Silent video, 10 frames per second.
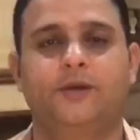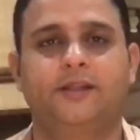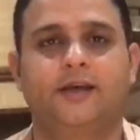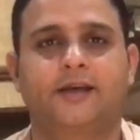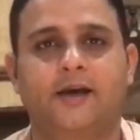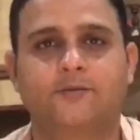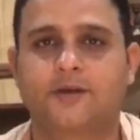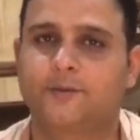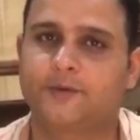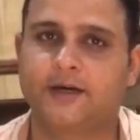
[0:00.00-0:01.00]
उम्मीद है कि
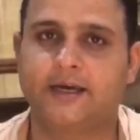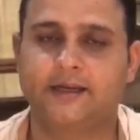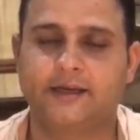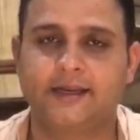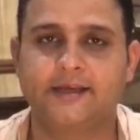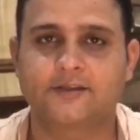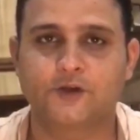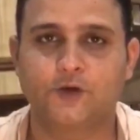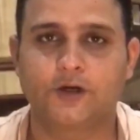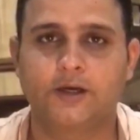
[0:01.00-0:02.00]
आप सब खैर खैरियत
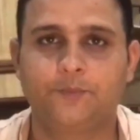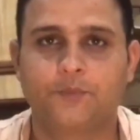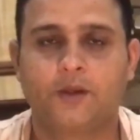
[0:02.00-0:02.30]
से होंगे